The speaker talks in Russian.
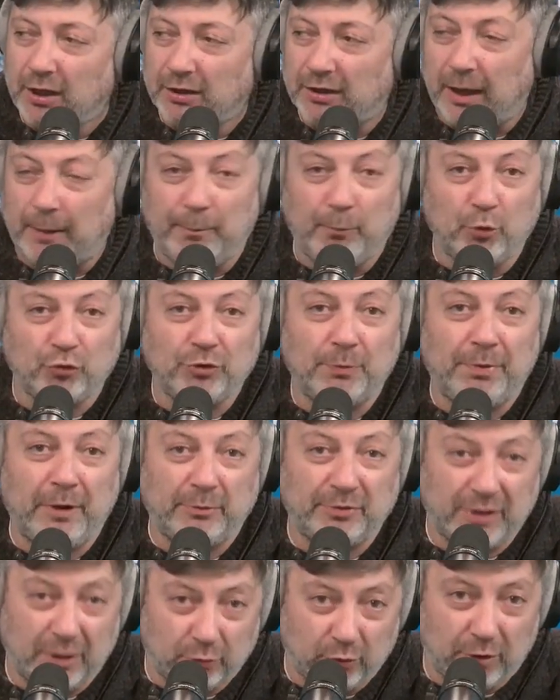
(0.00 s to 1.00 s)
Там можно
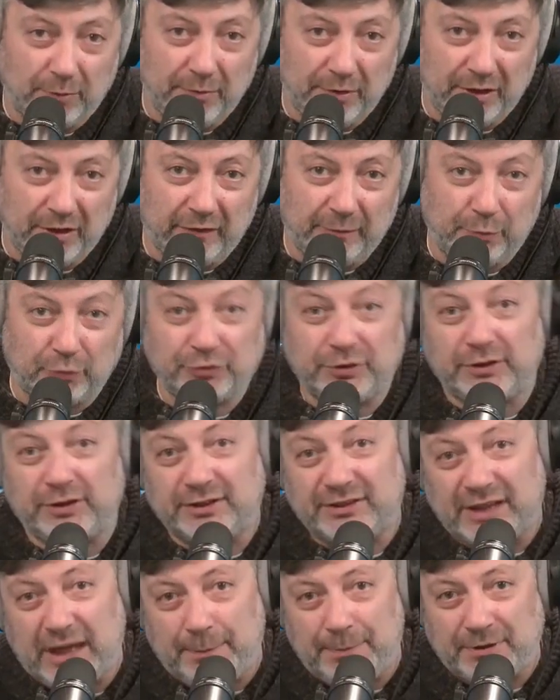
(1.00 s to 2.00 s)
прям сразу комментировать, просто это
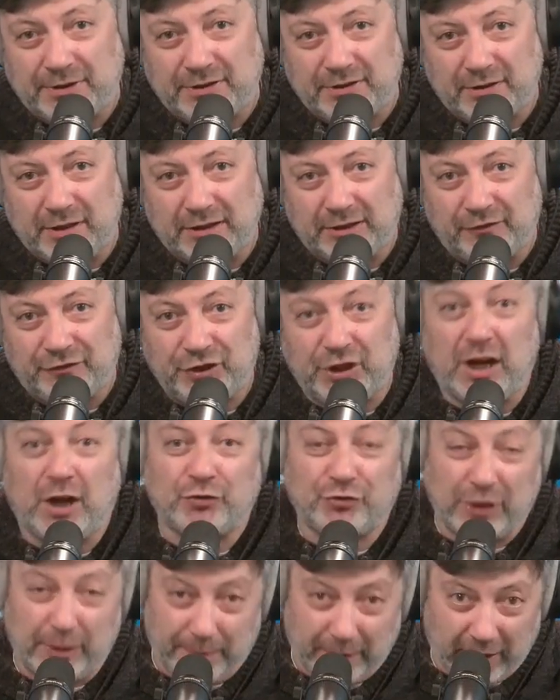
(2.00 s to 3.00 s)
запись, это
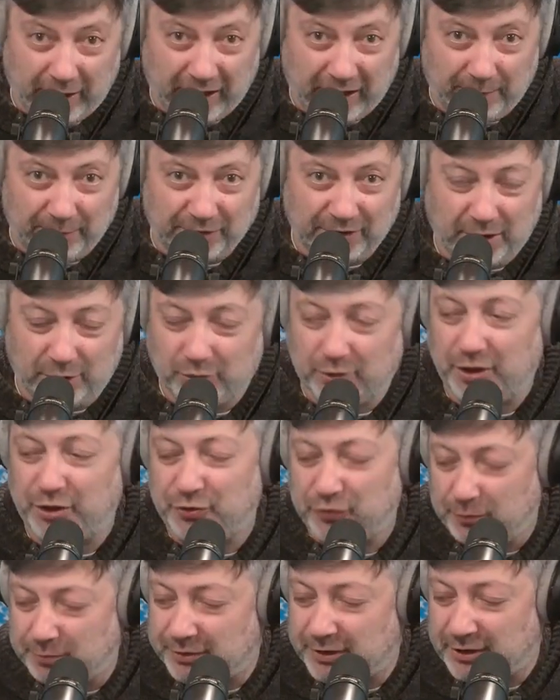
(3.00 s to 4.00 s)
вчерашняя программа, сразу
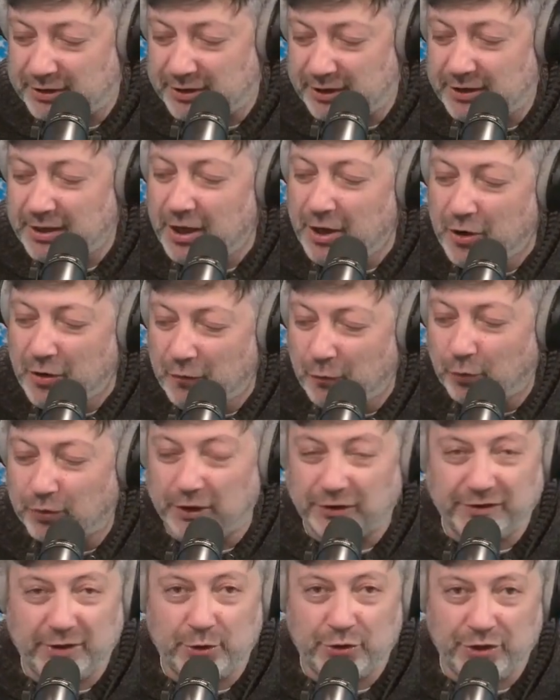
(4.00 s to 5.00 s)
хочу вам сказать. Вот
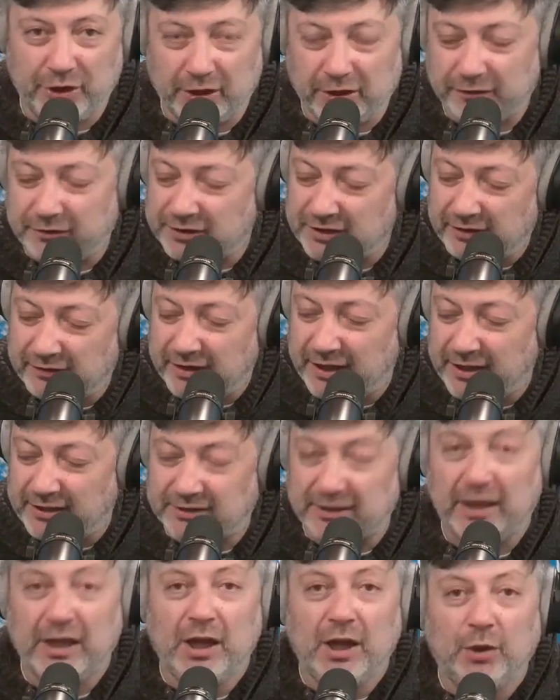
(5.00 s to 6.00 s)
на следующий день она
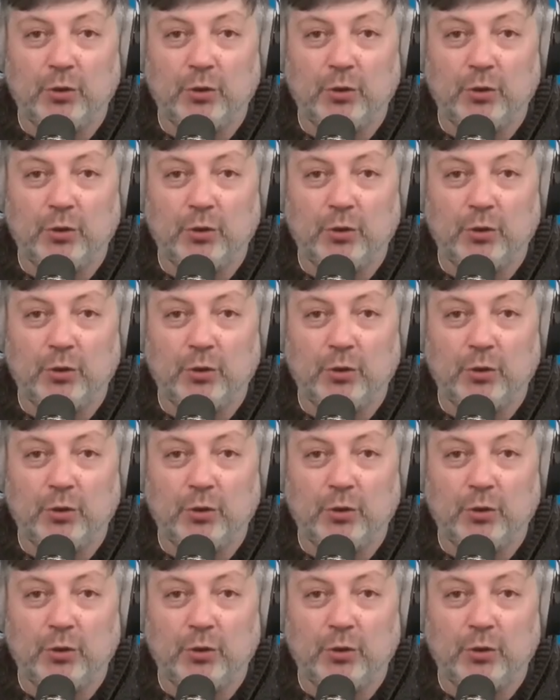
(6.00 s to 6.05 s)
выставляется.